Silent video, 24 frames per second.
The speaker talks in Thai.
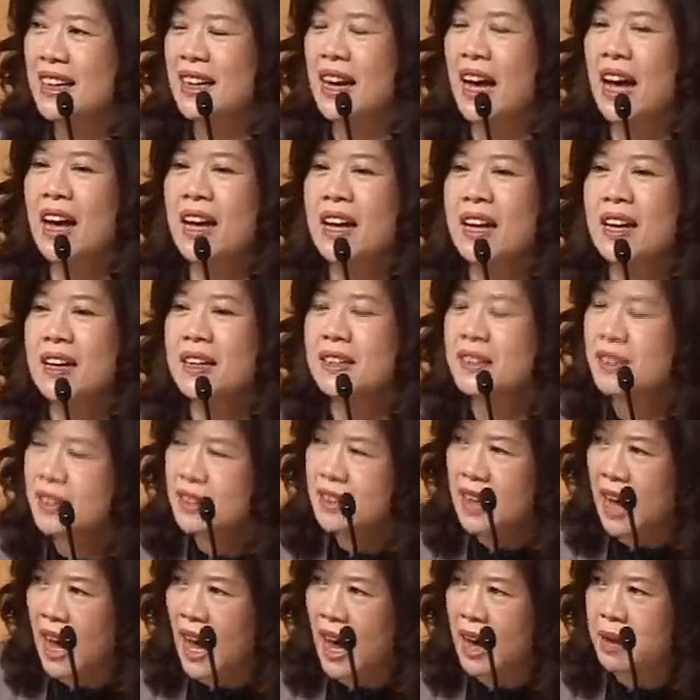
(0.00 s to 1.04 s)
นะคะซื้
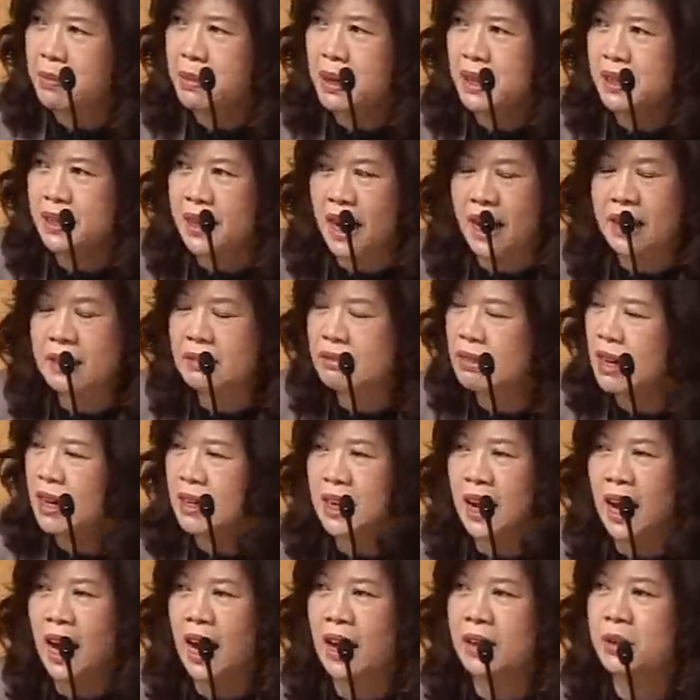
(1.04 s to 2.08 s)
อขายเหมือนกันรา
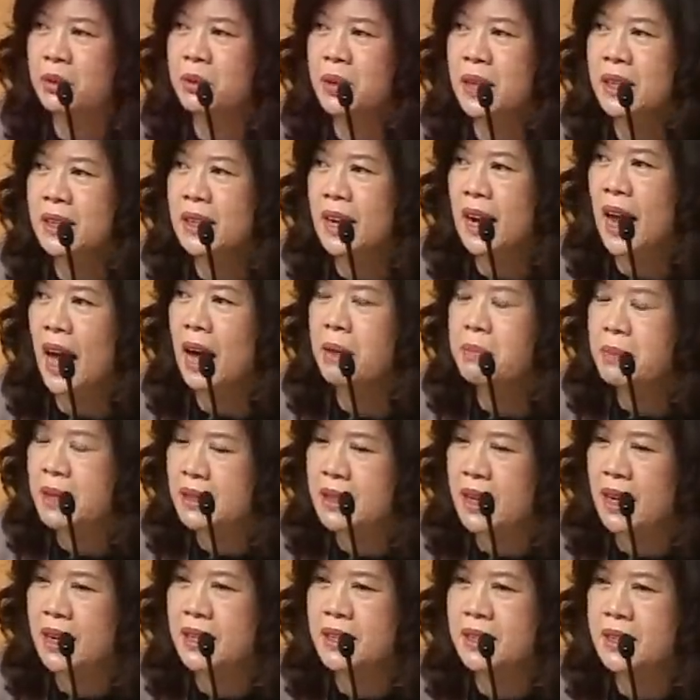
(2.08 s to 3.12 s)
คาอยู่ในตลาดเหมือ
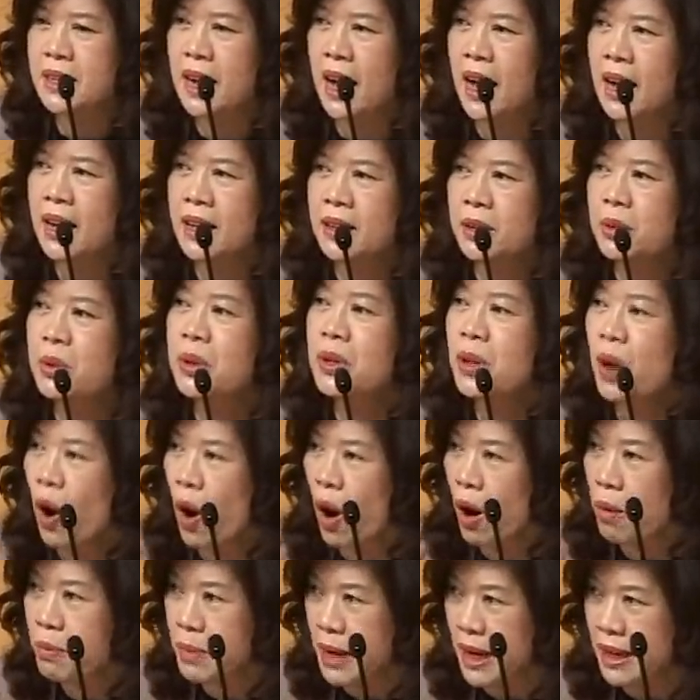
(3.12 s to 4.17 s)
นกันใช้ตัวย่
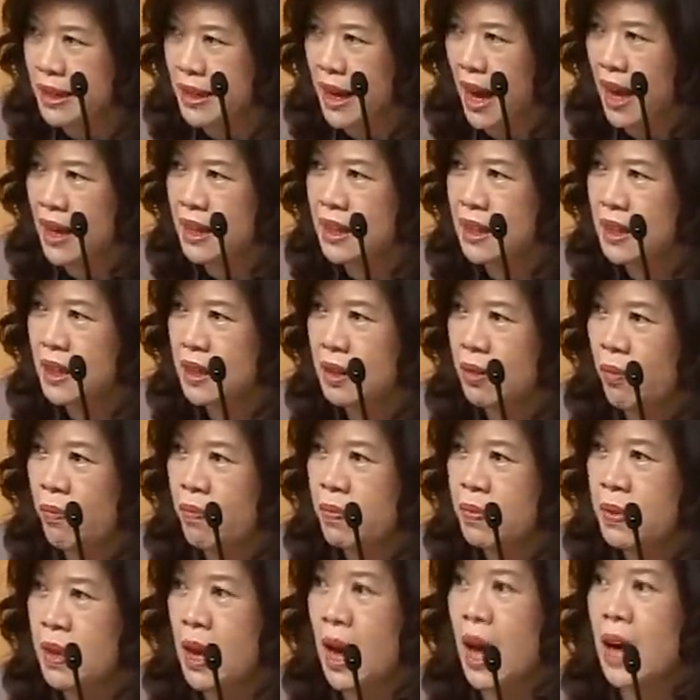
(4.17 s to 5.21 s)
อเหมือนกัน
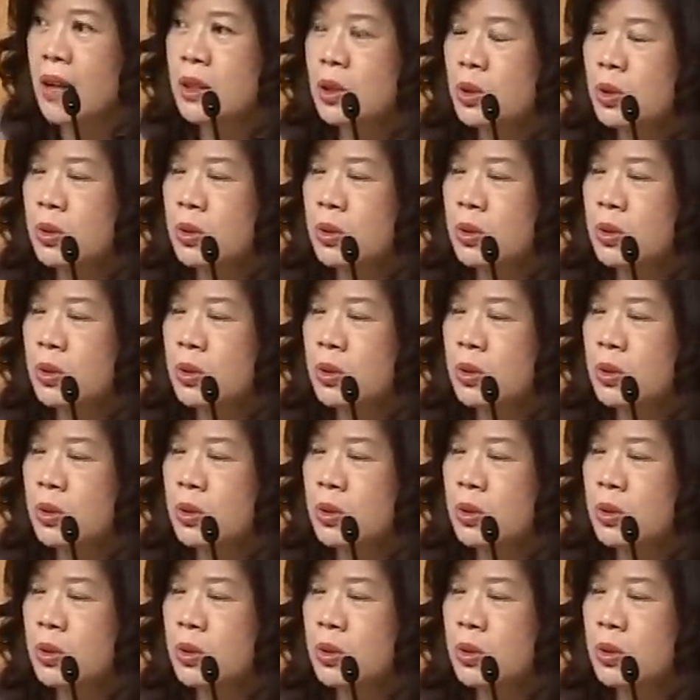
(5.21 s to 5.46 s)
อา